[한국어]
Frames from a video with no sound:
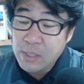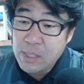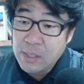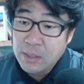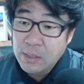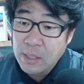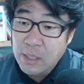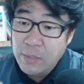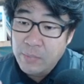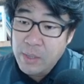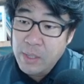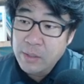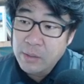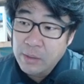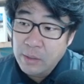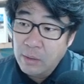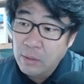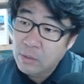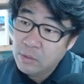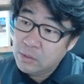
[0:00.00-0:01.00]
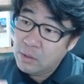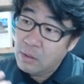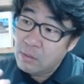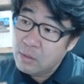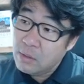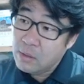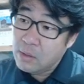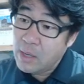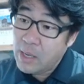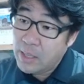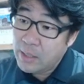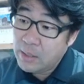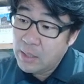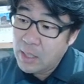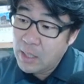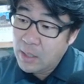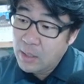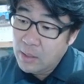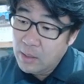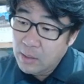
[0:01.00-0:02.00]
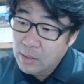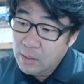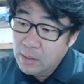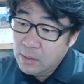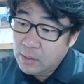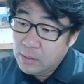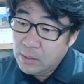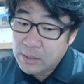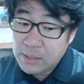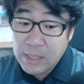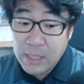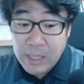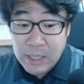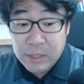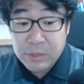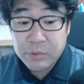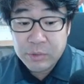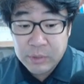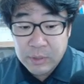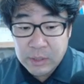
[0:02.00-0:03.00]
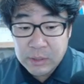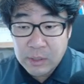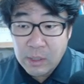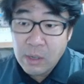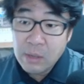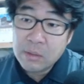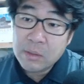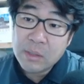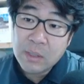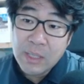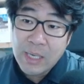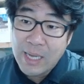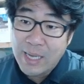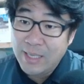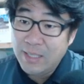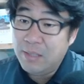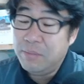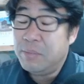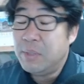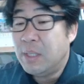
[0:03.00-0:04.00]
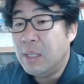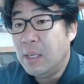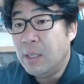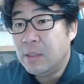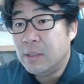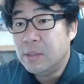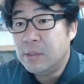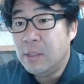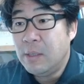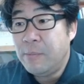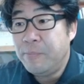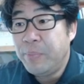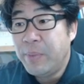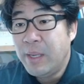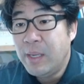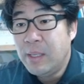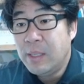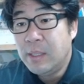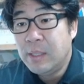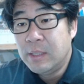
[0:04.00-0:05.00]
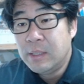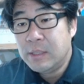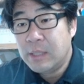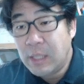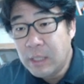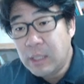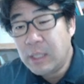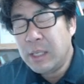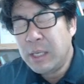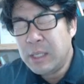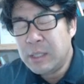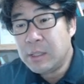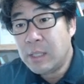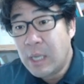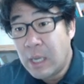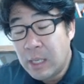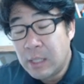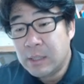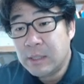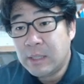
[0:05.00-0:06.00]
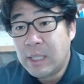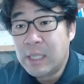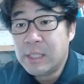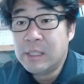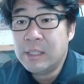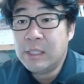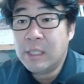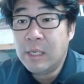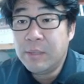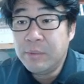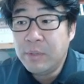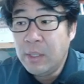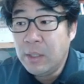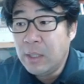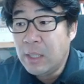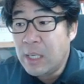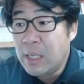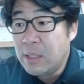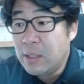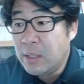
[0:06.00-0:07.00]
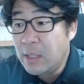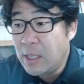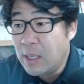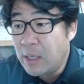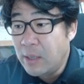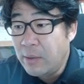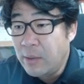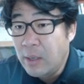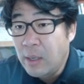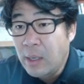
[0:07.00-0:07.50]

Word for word: 않은데 일반인들이 이거 썩는 거 아니야? 그렇게 생각하실 수 있는데 썩은 건 아닙니다. 그래서 샌딩해서 갈아서 다시 칠하면 되긴 하는데